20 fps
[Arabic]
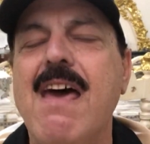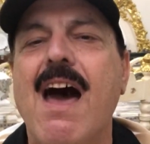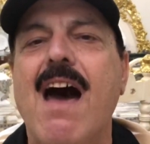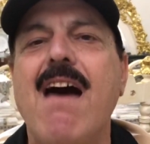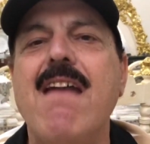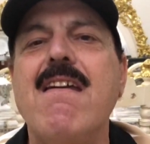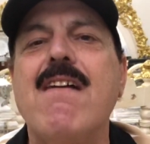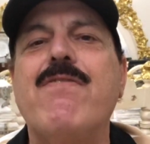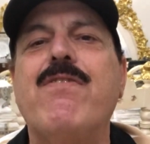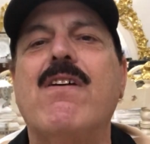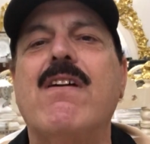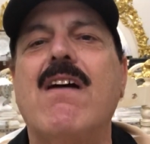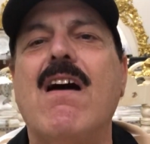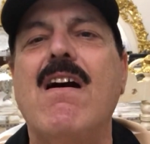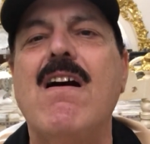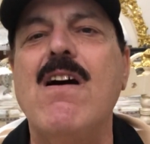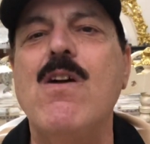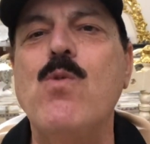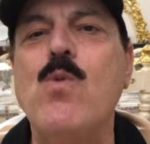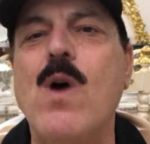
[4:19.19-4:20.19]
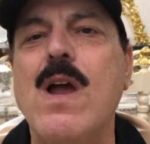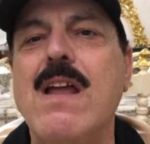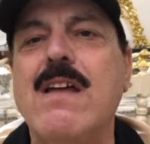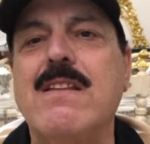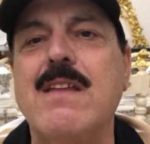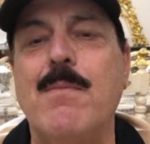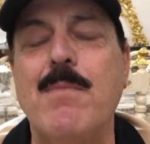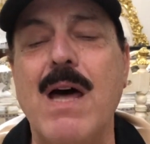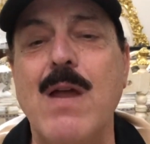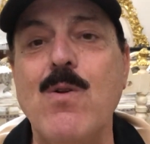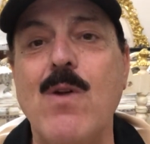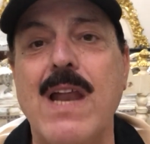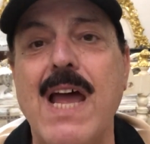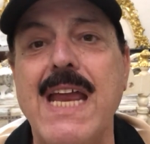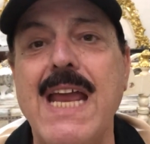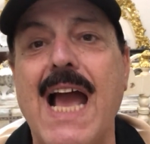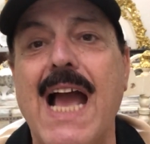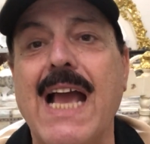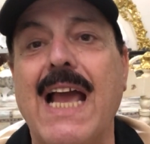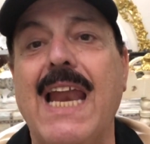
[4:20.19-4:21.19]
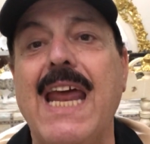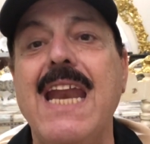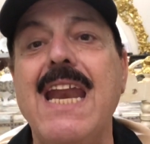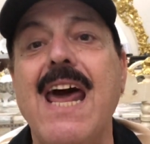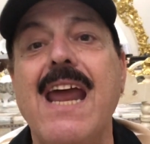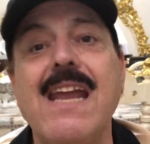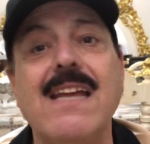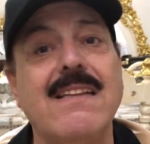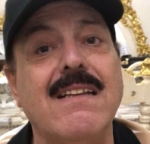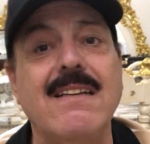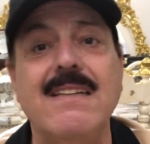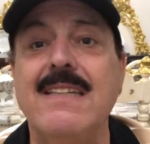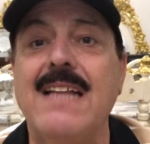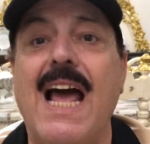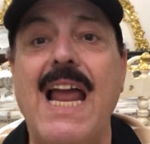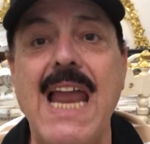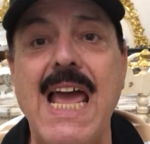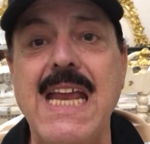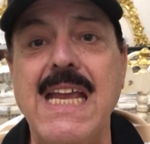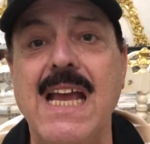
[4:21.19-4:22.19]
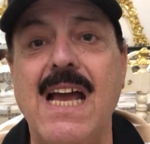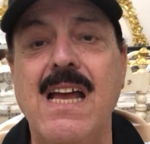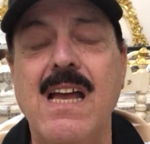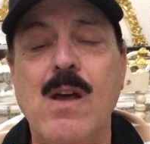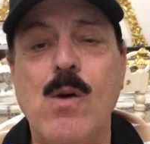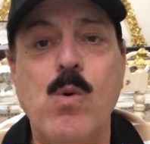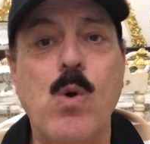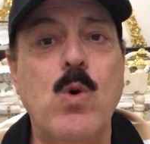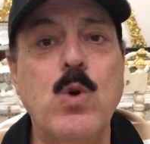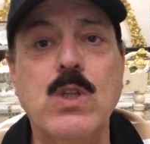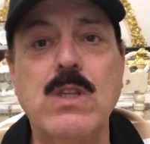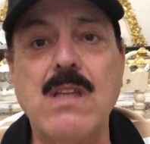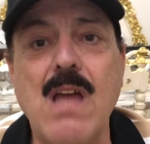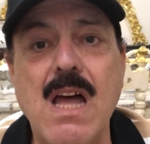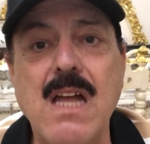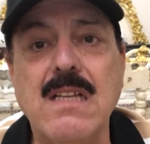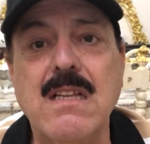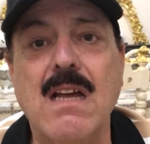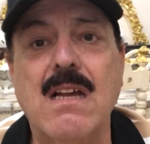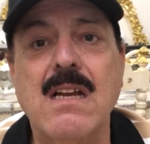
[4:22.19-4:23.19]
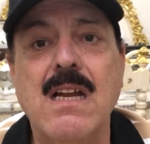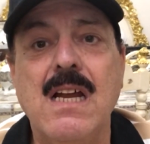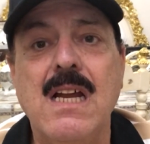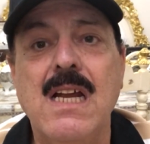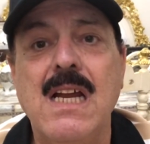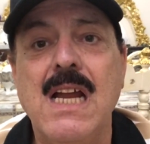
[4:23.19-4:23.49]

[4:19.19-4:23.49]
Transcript: انا فرحان ولا طمعان ولا اي حاجه لان انا اتعرض عليا وكنت اقدر